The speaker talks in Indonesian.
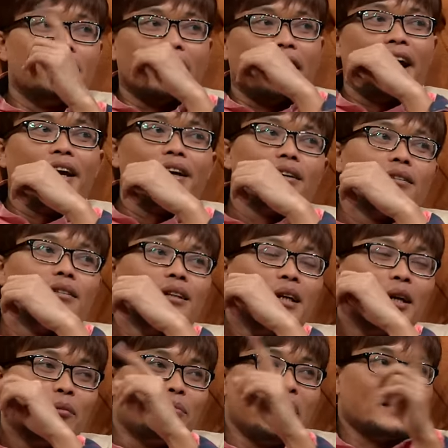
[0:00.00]
Bre,
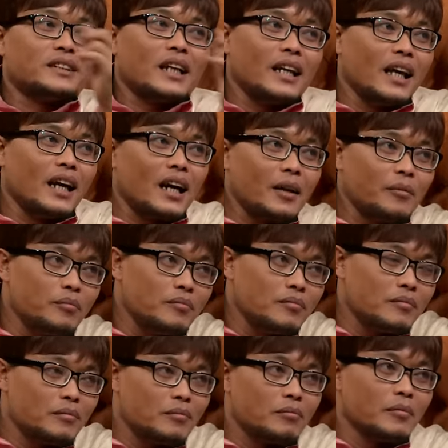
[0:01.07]
biasanya kan
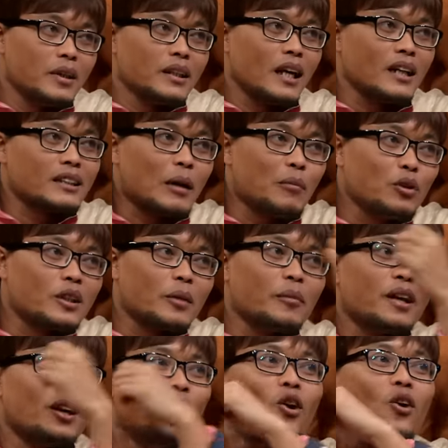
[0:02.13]
bintang tamu
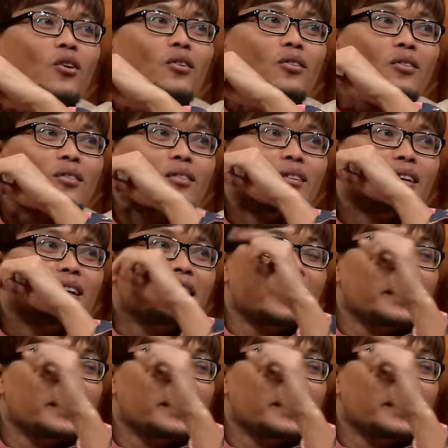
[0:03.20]
temen lu. Hmm.